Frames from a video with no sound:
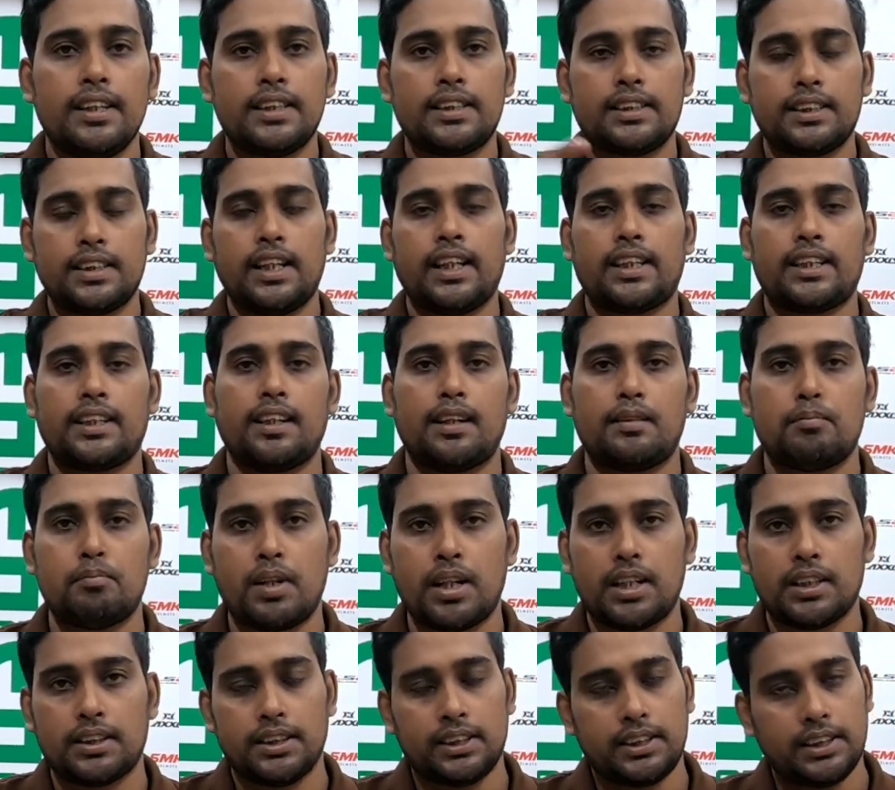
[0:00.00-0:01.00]
স্ক্রিনে একটা
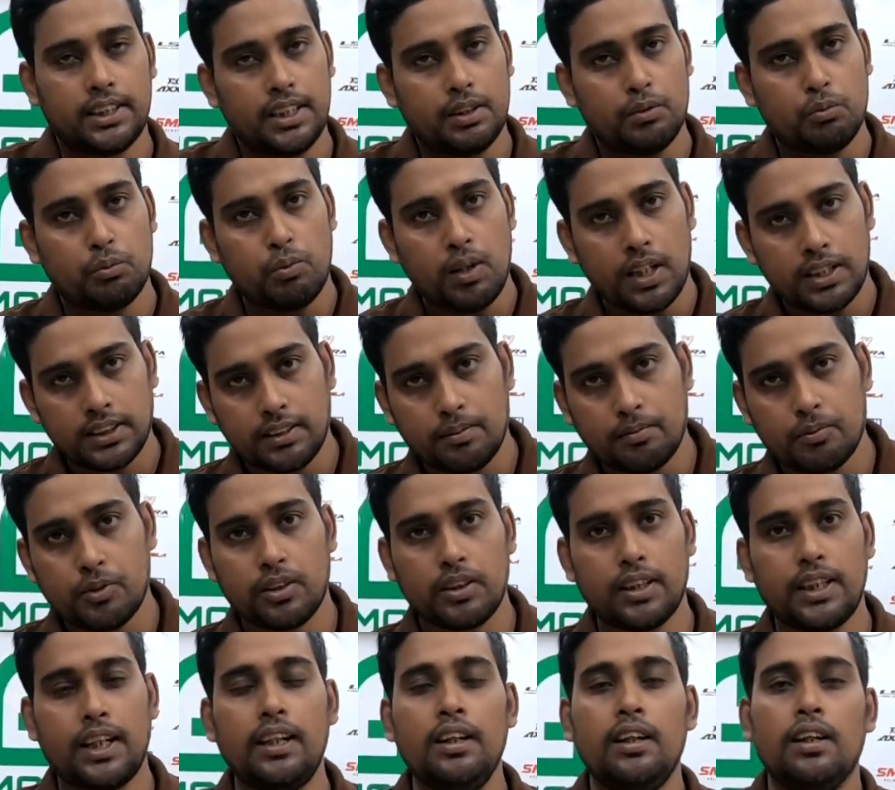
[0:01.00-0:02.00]
নাম্বার আছে সেটা হোয়াটসঅ্যাপ
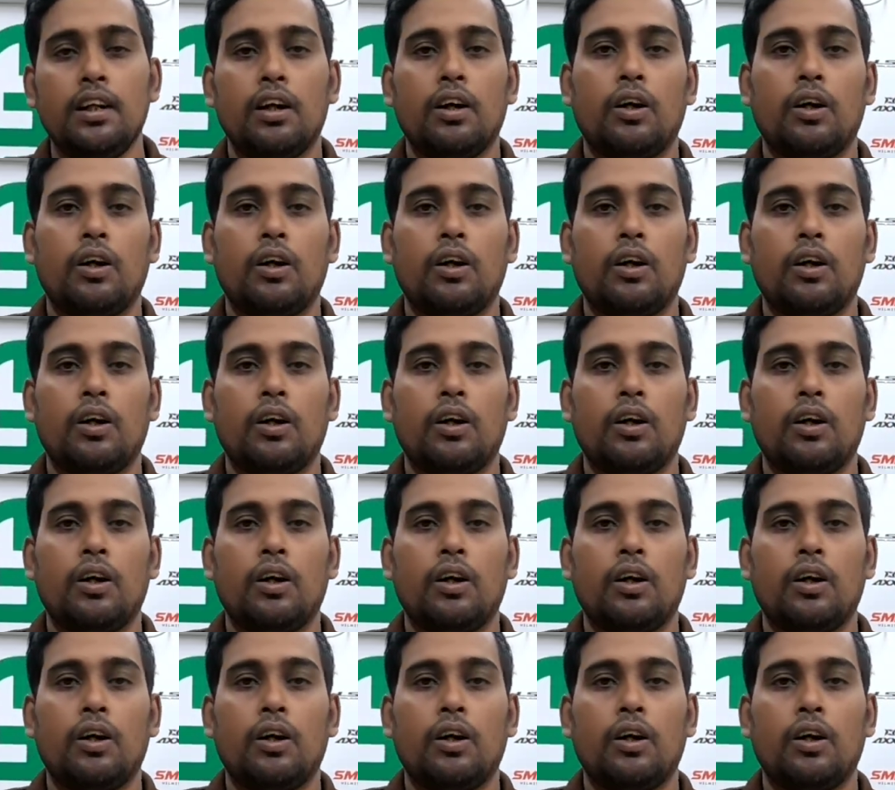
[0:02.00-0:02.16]
করে দেন